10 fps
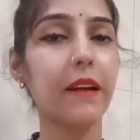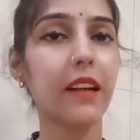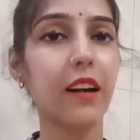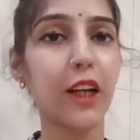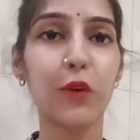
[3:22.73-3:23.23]
पिक
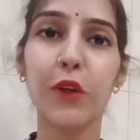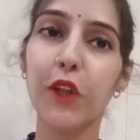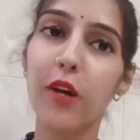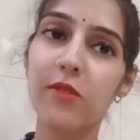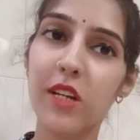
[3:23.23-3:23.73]
लगा दूंगी
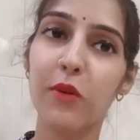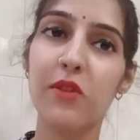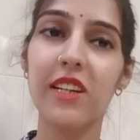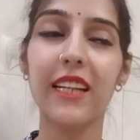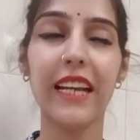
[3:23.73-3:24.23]
तो आप
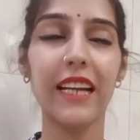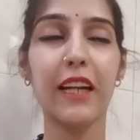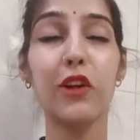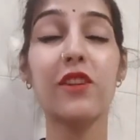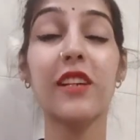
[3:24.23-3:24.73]
जरूर से देख
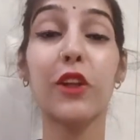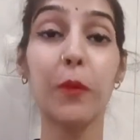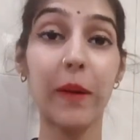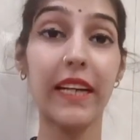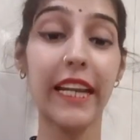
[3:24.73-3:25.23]
लेना तो इसके
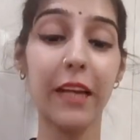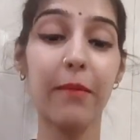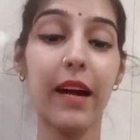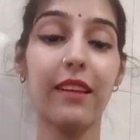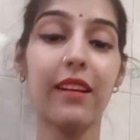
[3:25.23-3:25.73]
दुपट्टे की
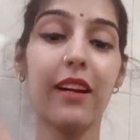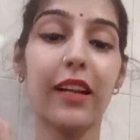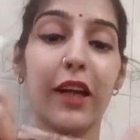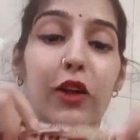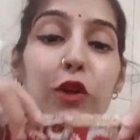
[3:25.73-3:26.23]
बात करते हैं तो